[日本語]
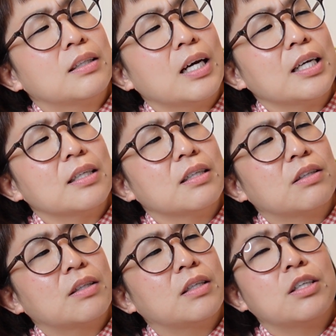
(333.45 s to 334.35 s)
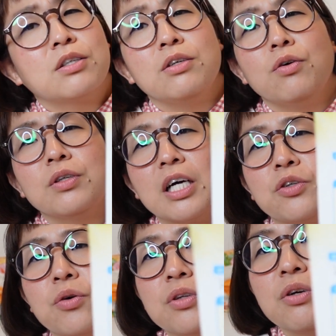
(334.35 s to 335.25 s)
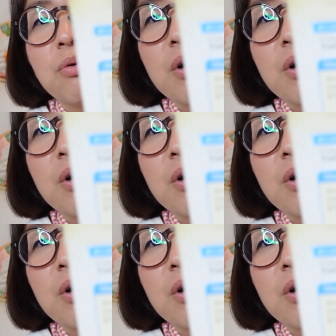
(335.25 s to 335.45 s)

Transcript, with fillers: 座、秩用座状っていうの